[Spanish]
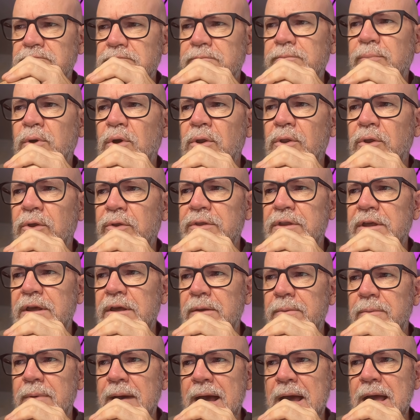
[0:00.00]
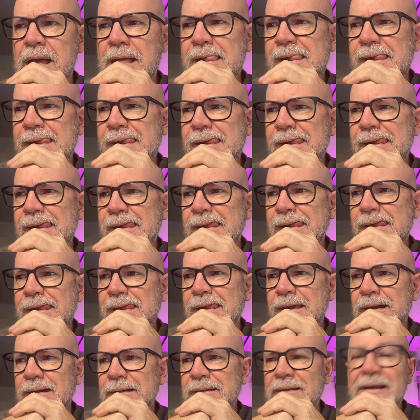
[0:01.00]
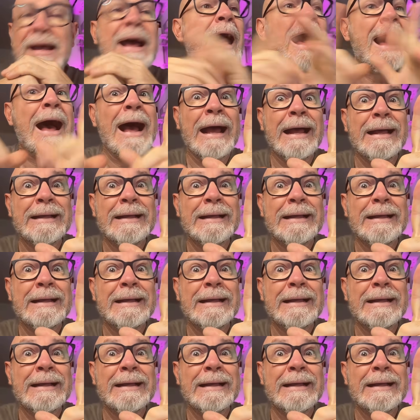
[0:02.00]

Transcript: ¿Por dónde iba? Ah,